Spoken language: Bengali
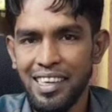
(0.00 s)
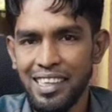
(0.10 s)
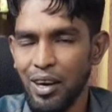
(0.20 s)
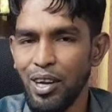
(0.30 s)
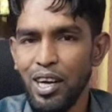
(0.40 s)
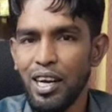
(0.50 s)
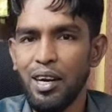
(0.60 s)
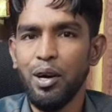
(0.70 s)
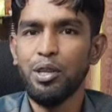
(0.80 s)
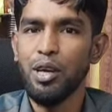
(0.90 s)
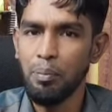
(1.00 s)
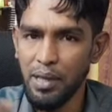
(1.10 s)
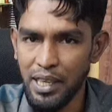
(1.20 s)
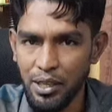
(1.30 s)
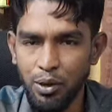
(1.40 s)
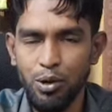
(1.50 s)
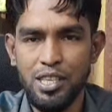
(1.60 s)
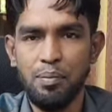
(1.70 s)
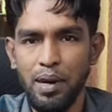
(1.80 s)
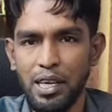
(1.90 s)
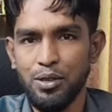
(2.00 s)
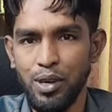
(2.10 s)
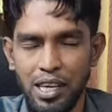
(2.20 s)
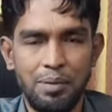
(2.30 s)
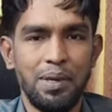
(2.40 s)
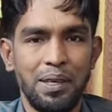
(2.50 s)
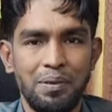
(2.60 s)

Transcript: তাহলে হয়তো আপনাদের একটু লসের পালায় চলে আসবে